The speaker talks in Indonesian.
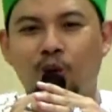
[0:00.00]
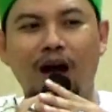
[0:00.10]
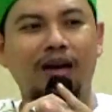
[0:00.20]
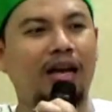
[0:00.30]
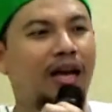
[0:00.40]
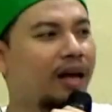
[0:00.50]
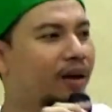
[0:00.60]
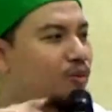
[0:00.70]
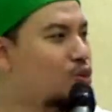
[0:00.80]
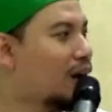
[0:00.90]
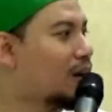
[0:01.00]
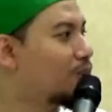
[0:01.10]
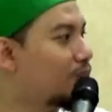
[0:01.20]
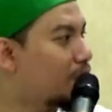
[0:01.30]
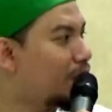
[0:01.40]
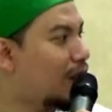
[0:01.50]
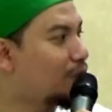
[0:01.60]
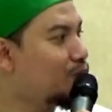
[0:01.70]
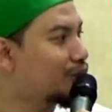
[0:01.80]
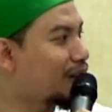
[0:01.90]
Kok ada buah rambut apa
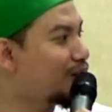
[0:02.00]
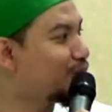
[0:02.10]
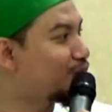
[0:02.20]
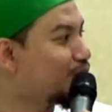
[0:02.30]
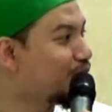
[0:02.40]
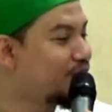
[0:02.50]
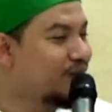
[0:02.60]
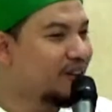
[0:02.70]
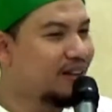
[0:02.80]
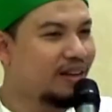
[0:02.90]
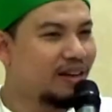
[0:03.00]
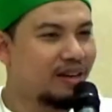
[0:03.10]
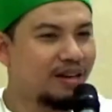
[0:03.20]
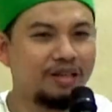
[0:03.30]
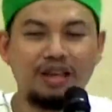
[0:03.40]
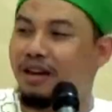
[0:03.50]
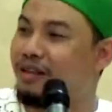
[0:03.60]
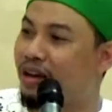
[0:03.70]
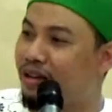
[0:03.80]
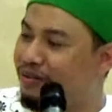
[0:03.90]
rambutan di situ?
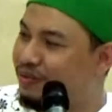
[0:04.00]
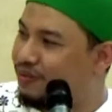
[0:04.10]
Dicari-cari.